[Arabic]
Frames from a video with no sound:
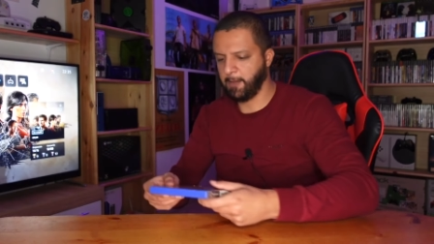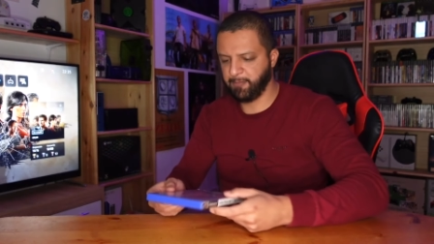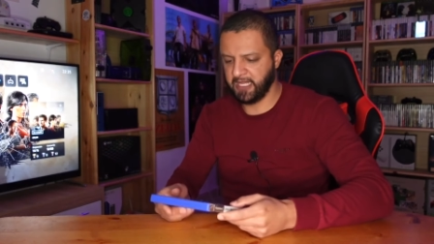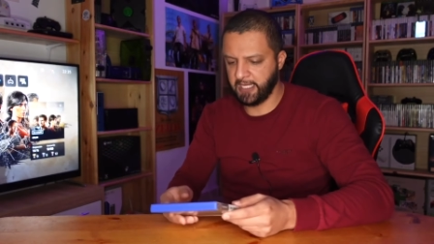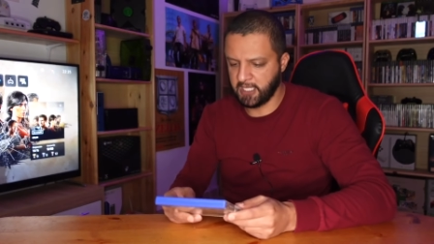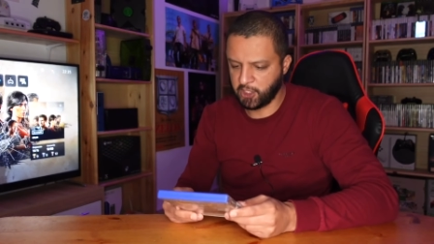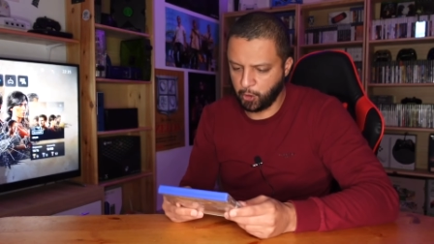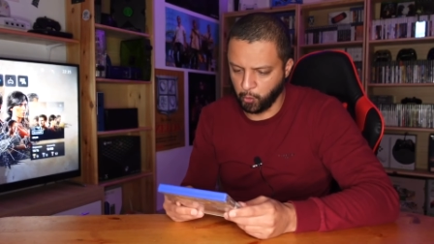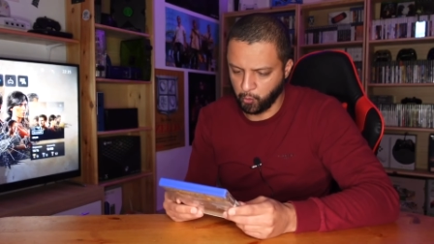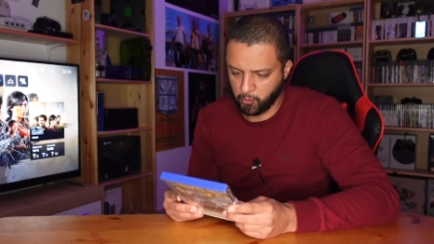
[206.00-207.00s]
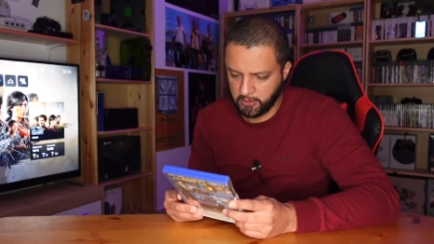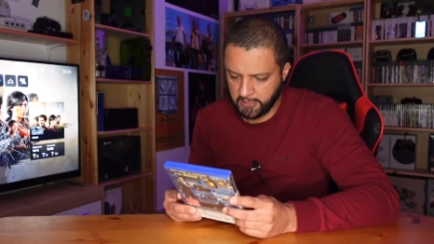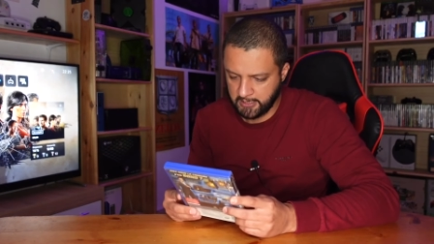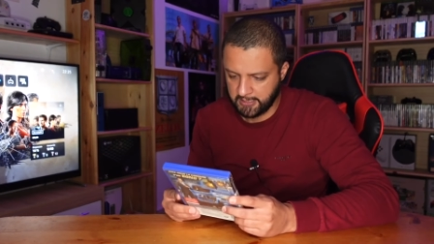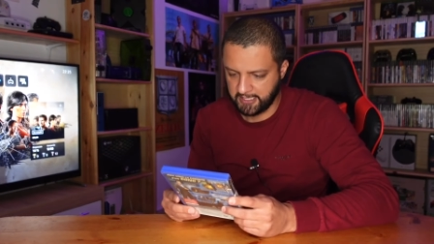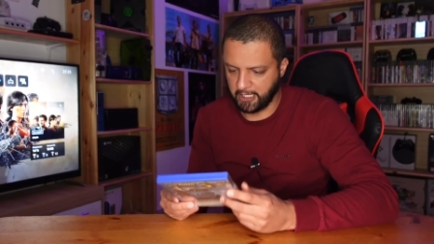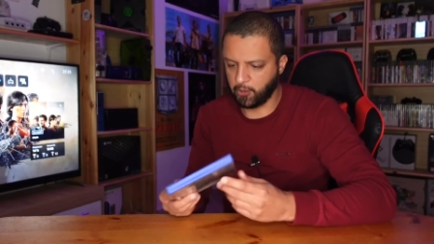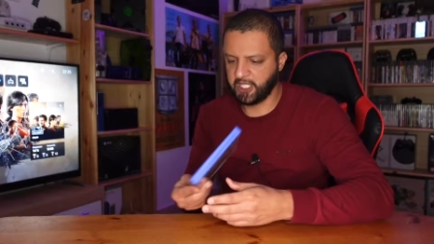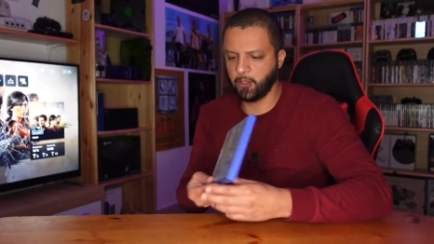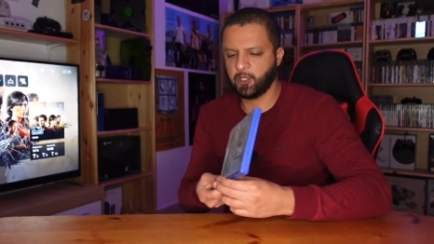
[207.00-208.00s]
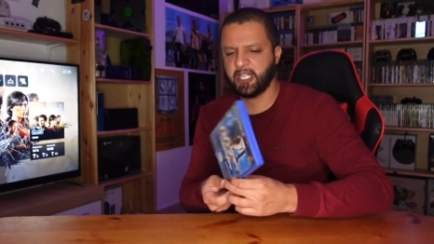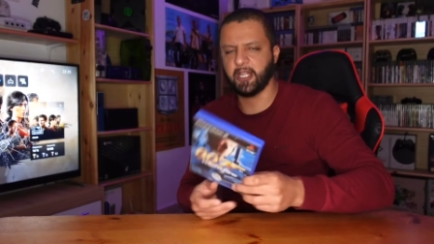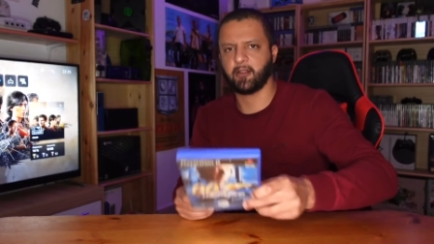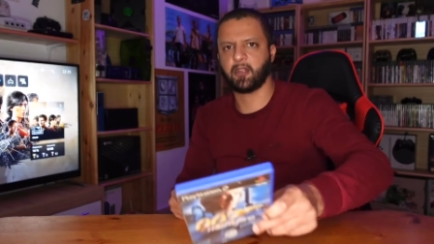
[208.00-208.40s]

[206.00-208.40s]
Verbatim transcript: بي اس 2 007